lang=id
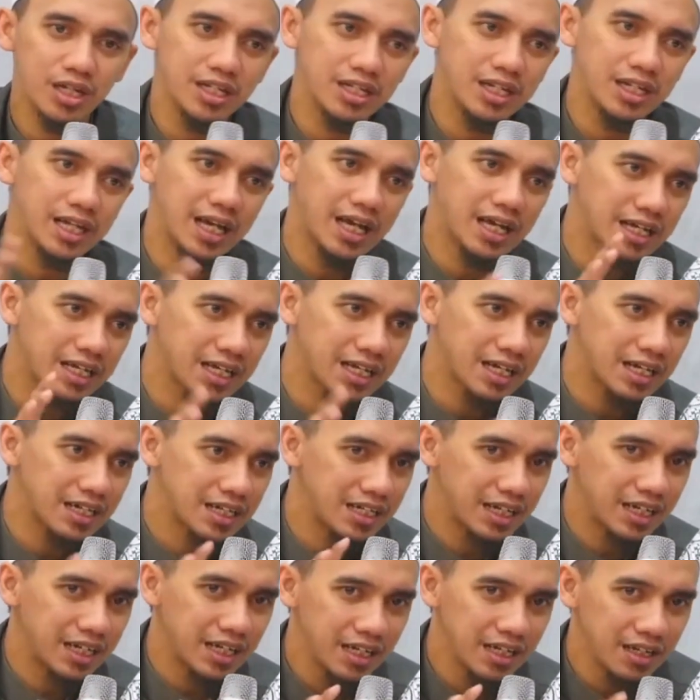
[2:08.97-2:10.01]
di akhir
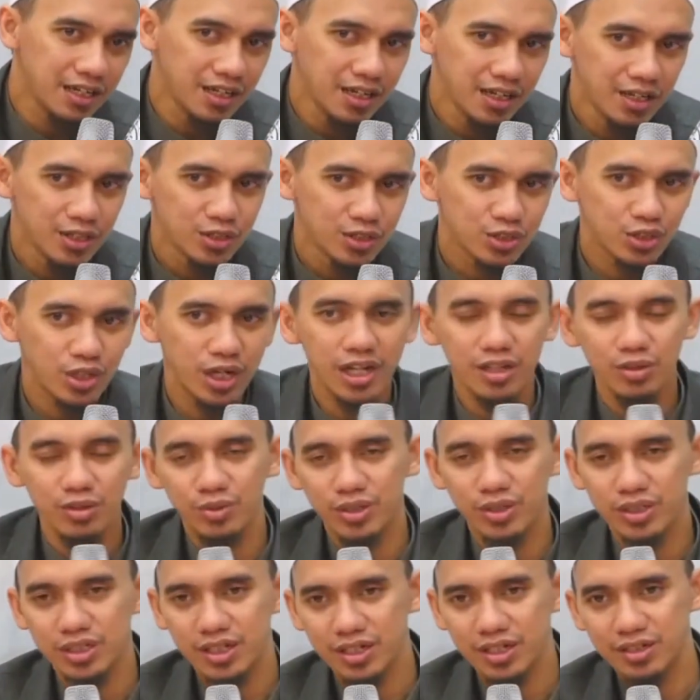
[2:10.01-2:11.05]
dari salat
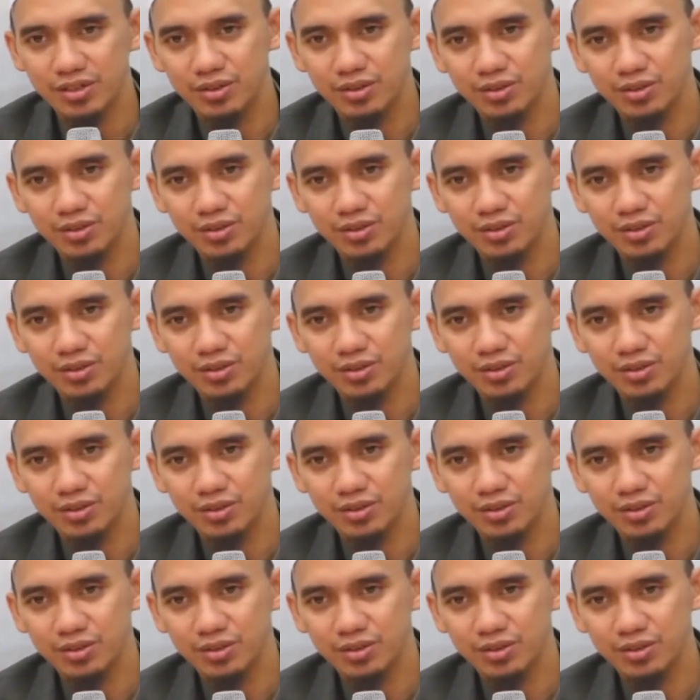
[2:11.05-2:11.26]
witir itu.